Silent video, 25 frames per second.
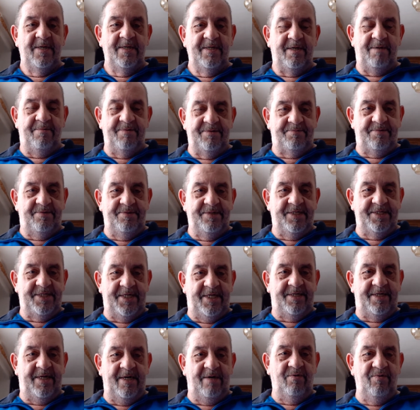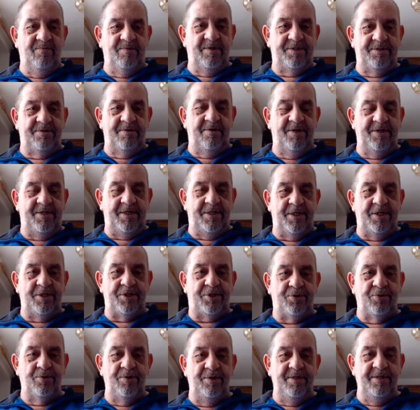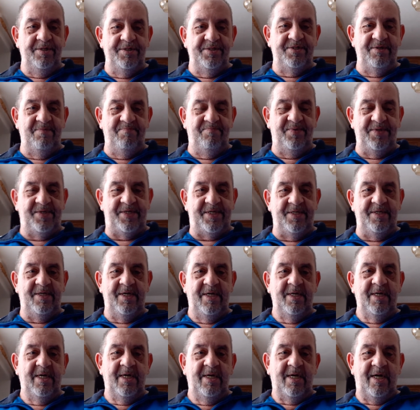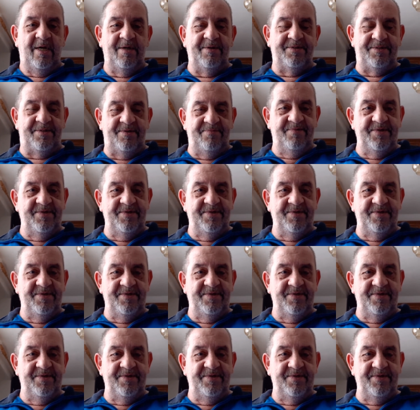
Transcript: da habe ich mal gesagt, Herr Oberstleut, dann entschuldigen Sie bitte, also Sie